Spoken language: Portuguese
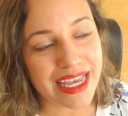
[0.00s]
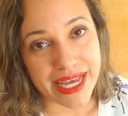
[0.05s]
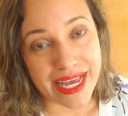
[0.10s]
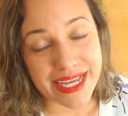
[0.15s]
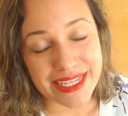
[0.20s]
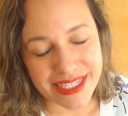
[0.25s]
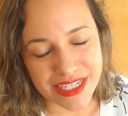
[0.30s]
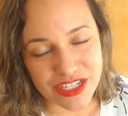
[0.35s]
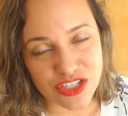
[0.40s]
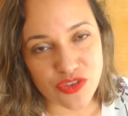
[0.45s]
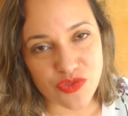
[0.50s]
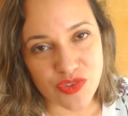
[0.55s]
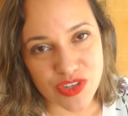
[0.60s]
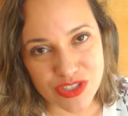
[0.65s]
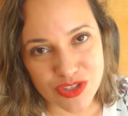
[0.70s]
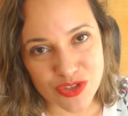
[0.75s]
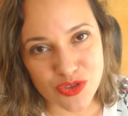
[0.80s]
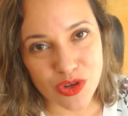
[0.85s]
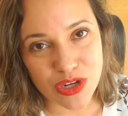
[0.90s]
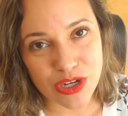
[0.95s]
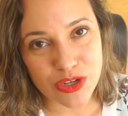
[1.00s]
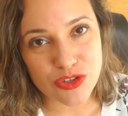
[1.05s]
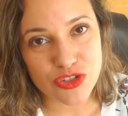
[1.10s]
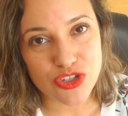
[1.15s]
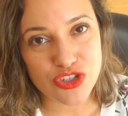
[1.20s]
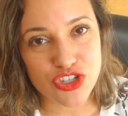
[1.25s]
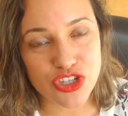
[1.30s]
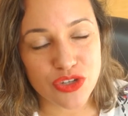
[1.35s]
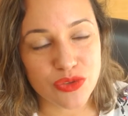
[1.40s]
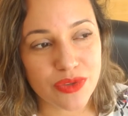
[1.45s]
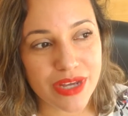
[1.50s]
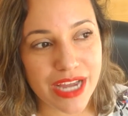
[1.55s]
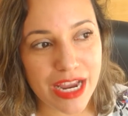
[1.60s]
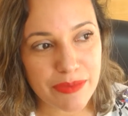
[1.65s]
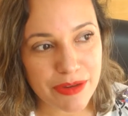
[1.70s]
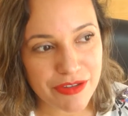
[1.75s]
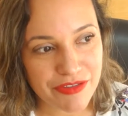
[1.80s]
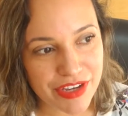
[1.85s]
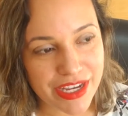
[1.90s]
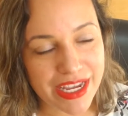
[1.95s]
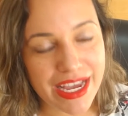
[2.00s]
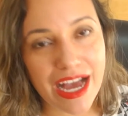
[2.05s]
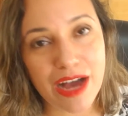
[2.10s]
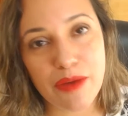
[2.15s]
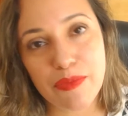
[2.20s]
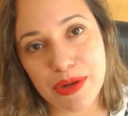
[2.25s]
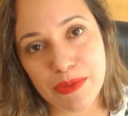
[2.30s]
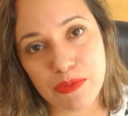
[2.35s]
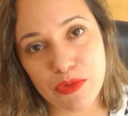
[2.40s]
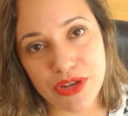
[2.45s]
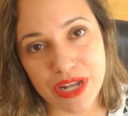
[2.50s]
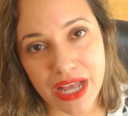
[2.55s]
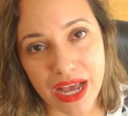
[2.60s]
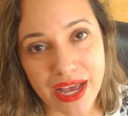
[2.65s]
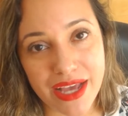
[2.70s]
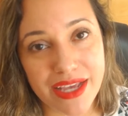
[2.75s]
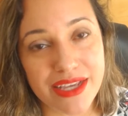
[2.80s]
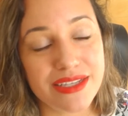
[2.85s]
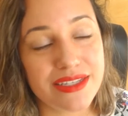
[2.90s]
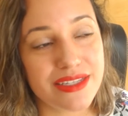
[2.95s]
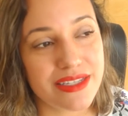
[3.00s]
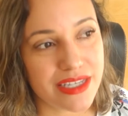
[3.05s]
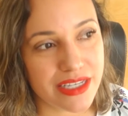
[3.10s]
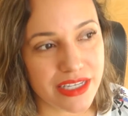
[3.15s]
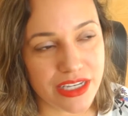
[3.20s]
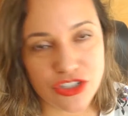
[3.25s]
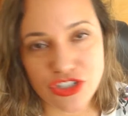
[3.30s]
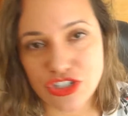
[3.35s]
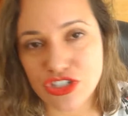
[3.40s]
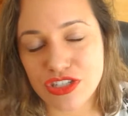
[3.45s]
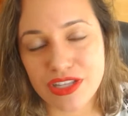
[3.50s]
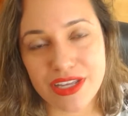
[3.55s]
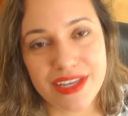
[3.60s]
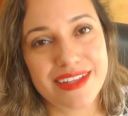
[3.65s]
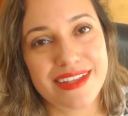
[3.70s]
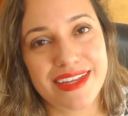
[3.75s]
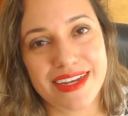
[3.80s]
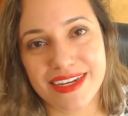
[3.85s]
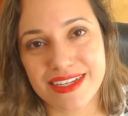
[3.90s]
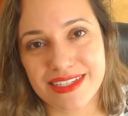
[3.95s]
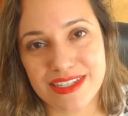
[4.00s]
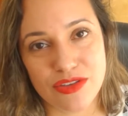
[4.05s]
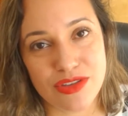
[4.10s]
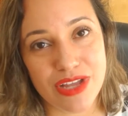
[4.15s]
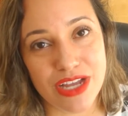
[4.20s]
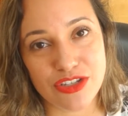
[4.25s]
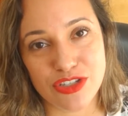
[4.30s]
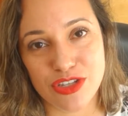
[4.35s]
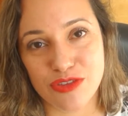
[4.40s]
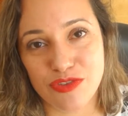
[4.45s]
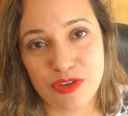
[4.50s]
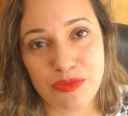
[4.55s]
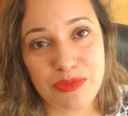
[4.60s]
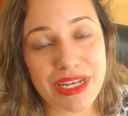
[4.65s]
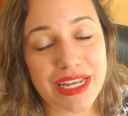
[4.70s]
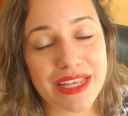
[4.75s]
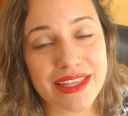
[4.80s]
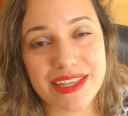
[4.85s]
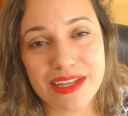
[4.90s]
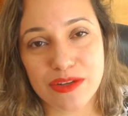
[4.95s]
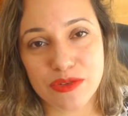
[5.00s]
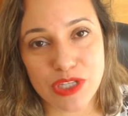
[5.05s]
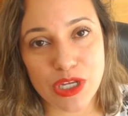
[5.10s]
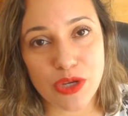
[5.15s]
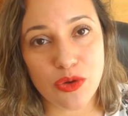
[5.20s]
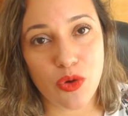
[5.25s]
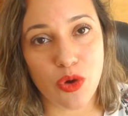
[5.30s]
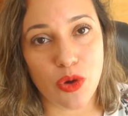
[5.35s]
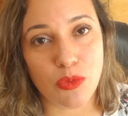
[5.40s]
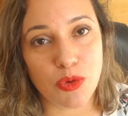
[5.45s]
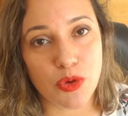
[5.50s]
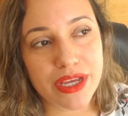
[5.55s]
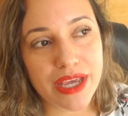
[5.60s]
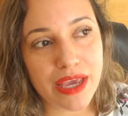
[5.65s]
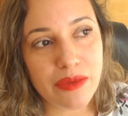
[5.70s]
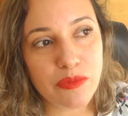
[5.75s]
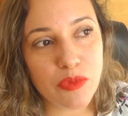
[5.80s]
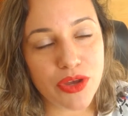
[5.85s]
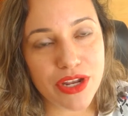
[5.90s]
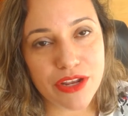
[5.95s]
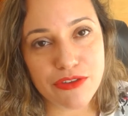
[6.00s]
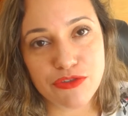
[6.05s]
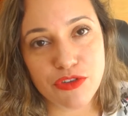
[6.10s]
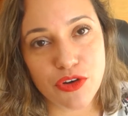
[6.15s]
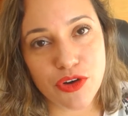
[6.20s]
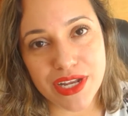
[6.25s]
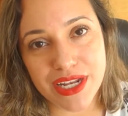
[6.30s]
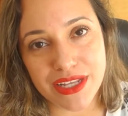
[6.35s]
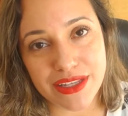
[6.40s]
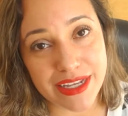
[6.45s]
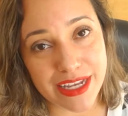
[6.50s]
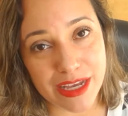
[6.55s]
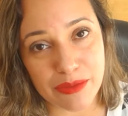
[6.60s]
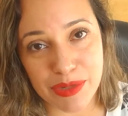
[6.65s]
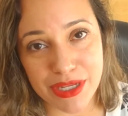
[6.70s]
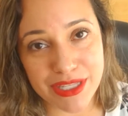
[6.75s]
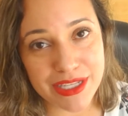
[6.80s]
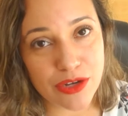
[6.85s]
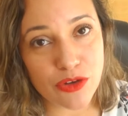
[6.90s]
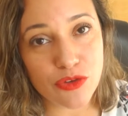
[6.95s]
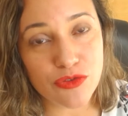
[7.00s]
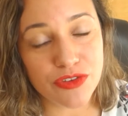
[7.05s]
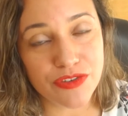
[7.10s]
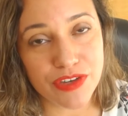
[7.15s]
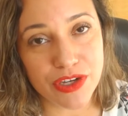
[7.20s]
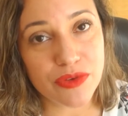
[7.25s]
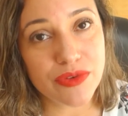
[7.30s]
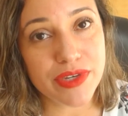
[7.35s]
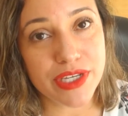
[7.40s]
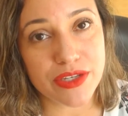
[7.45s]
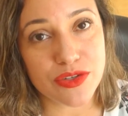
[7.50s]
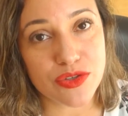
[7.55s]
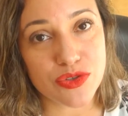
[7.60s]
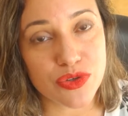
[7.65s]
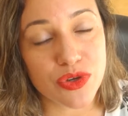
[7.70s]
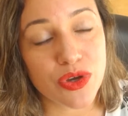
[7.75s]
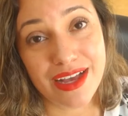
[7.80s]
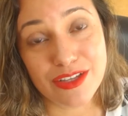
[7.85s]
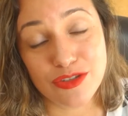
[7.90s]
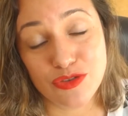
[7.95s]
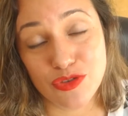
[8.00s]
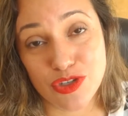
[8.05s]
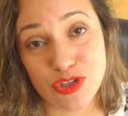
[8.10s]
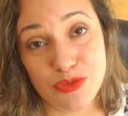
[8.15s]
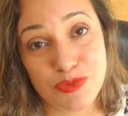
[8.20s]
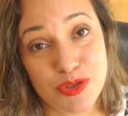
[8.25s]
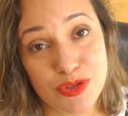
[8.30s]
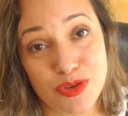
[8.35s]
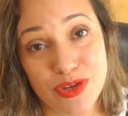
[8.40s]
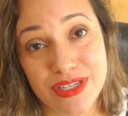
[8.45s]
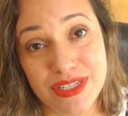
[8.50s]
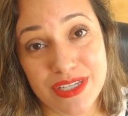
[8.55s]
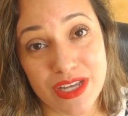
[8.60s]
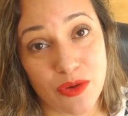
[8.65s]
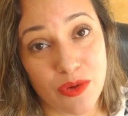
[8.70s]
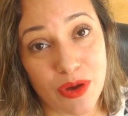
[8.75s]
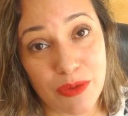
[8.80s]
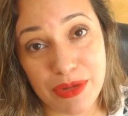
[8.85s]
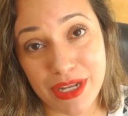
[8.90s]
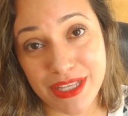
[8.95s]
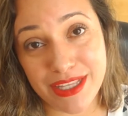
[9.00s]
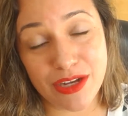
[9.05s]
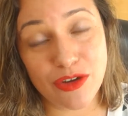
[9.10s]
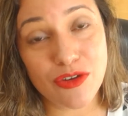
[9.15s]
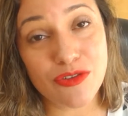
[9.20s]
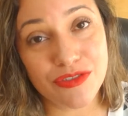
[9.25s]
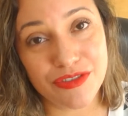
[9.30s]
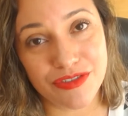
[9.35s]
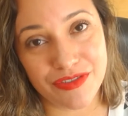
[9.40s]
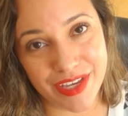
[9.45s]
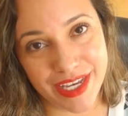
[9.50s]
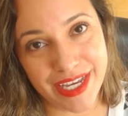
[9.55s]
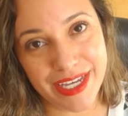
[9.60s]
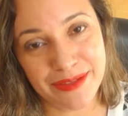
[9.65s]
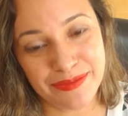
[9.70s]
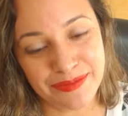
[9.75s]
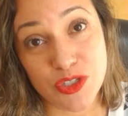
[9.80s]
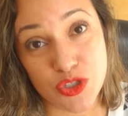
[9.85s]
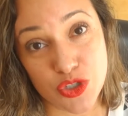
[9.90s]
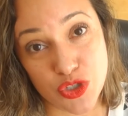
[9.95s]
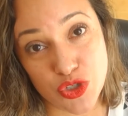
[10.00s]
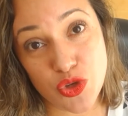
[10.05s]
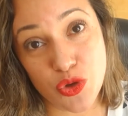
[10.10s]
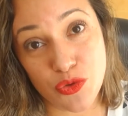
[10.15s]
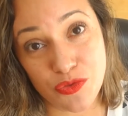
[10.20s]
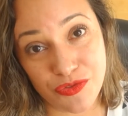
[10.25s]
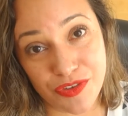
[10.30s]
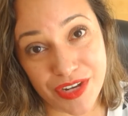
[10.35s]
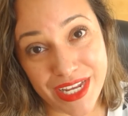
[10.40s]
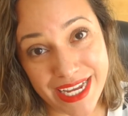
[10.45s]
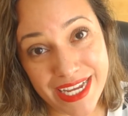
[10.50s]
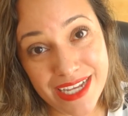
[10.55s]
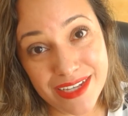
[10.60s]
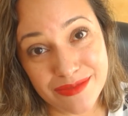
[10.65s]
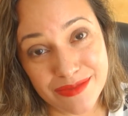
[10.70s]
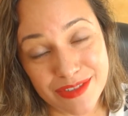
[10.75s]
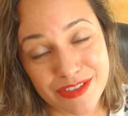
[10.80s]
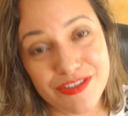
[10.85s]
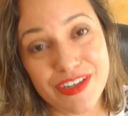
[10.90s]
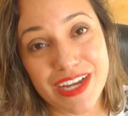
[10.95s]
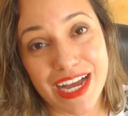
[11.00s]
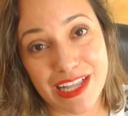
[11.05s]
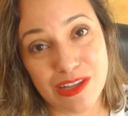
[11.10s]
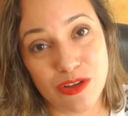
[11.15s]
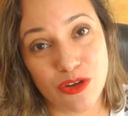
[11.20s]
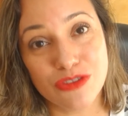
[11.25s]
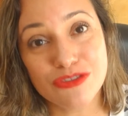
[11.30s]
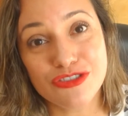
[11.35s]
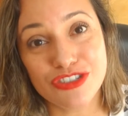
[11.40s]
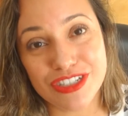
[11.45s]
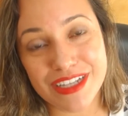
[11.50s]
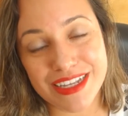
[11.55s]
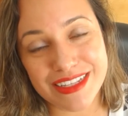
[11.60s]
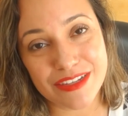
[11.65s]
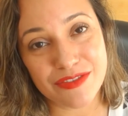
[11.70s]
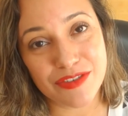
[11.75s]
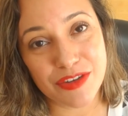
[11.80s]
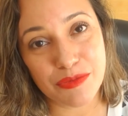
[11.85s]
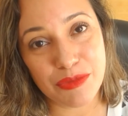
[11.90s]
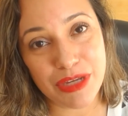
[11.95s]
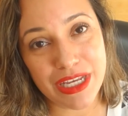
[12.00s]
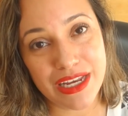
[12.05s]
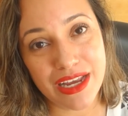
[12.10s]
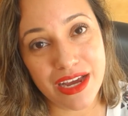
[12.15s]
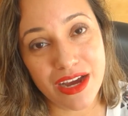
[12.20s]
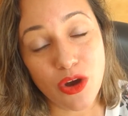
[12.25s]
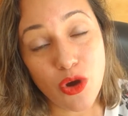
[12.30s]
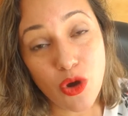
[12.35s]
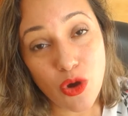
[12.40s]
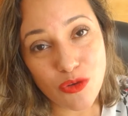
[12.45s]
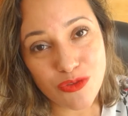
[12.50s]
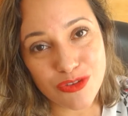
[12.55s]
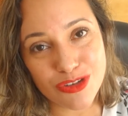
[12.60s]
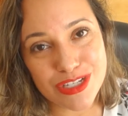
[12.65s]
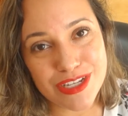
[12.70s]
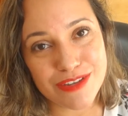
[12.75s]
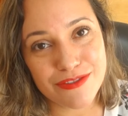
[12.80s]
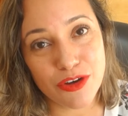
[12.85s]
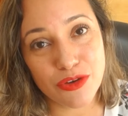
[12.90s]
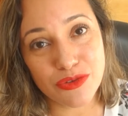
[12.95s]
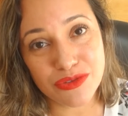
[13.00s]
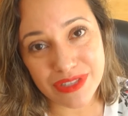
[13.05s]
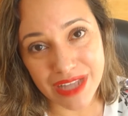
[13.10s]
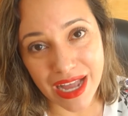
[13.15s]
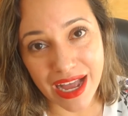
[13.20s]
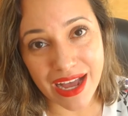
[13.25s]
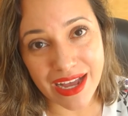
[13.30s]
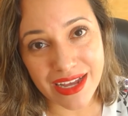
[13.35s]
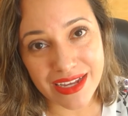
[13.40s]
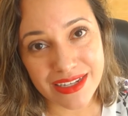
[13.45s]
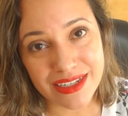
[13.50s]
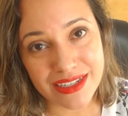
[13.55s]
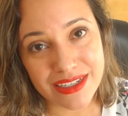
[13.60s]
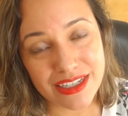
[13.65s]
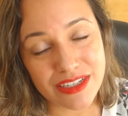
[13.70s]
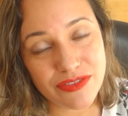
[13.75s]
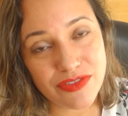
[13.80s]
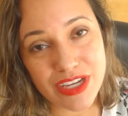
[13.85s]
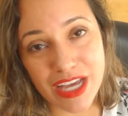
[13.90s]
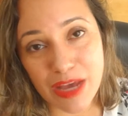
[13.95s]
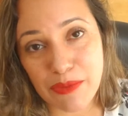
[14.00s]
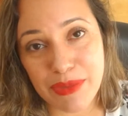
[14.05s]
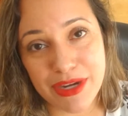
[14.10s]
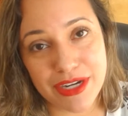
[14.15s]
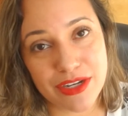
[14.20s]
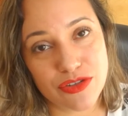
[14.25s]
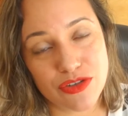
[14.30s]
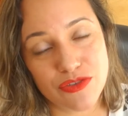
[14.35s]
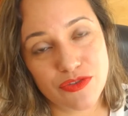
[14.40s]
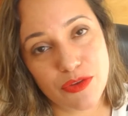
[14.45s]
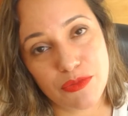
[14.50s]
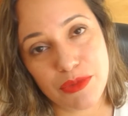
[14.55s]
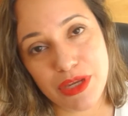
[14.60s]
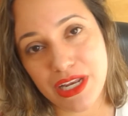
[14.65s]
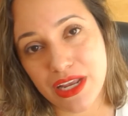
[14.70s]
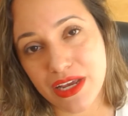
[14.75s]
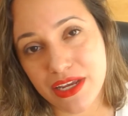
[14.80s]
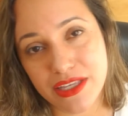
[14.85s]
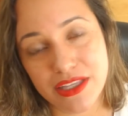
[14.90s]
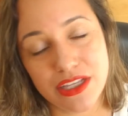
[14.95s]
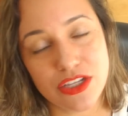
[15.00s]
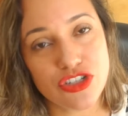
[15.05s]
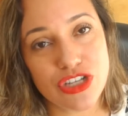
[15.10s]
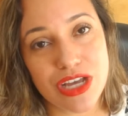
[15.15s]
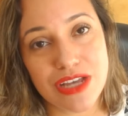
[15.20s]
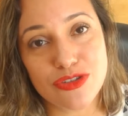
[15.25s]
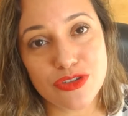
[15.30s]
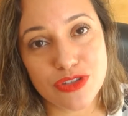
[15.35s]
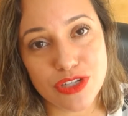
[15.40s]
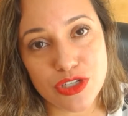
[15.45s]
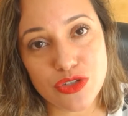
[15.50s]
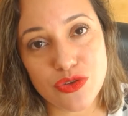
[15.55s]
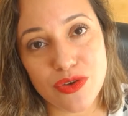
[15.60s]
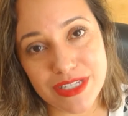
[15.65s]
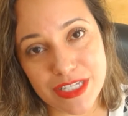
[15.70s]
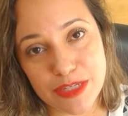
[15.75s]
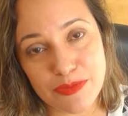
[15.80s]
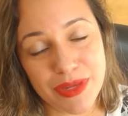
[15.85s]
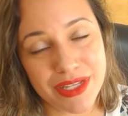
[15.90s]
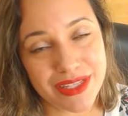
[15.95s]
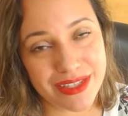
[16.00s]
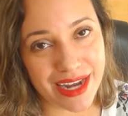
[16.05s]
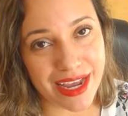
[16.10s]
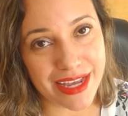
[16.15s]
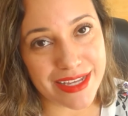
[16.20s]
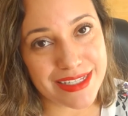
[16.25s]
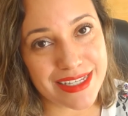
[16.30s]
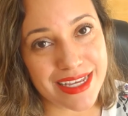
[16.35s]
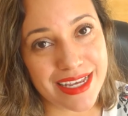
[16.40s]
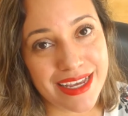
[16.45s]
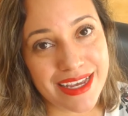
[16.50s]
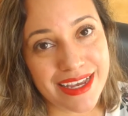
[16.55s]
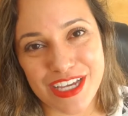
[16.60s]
É sim difícil escolher hoje em dia um lugar para ficar, para morar e sim a gente tem eterna saudade da família, não tem como. Quem mora fora tem que aprender a conviver com isso. As suas opções são aprender a conviver, sofrer e ficar longe, né, da família ou você voltar ficar perto da sua família e deixar as outras coisas para trás.